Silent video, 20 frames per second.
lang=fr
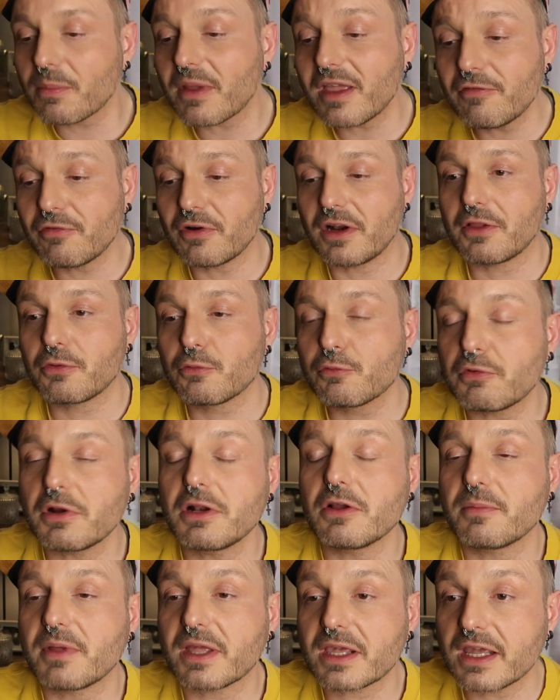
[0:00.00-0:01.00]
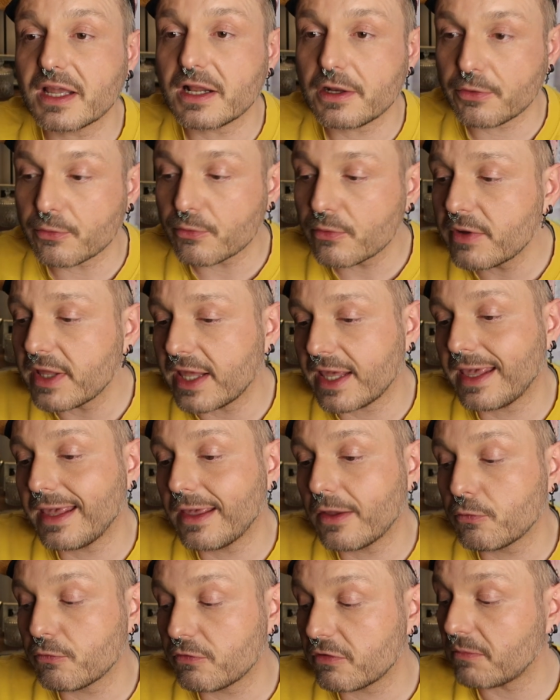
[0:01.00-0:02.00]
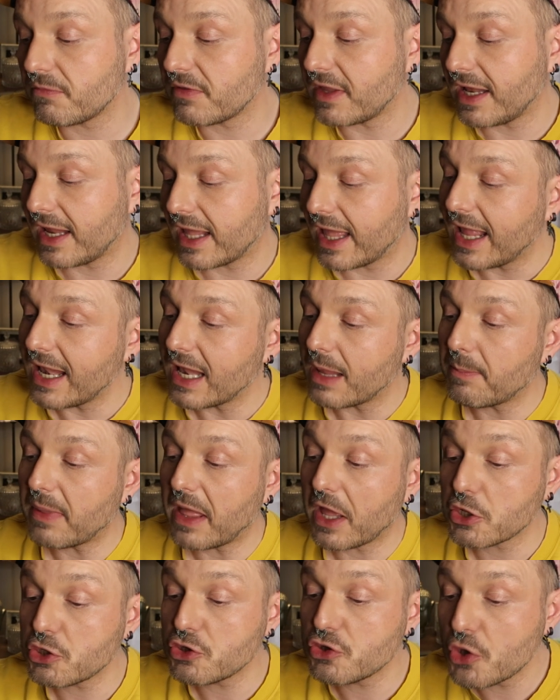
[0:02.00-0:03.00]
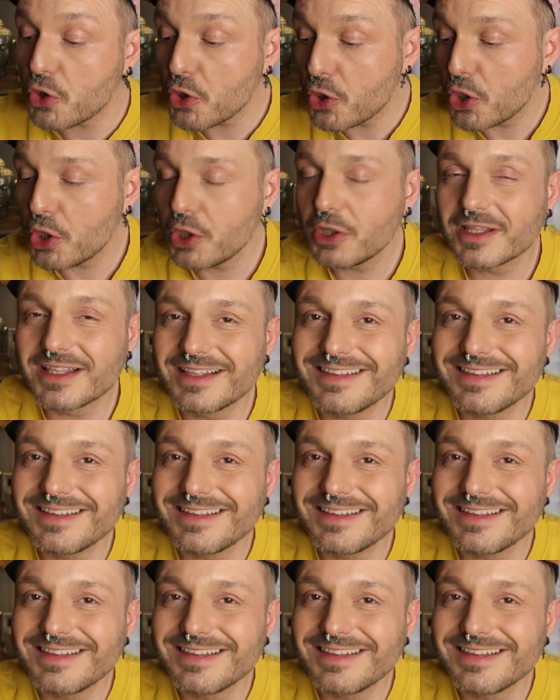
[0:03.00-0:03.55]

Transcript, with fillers: Donc bref, voilà, nous voilà embarqués à Lyon et euh, nous sommes allés à la part Dieu,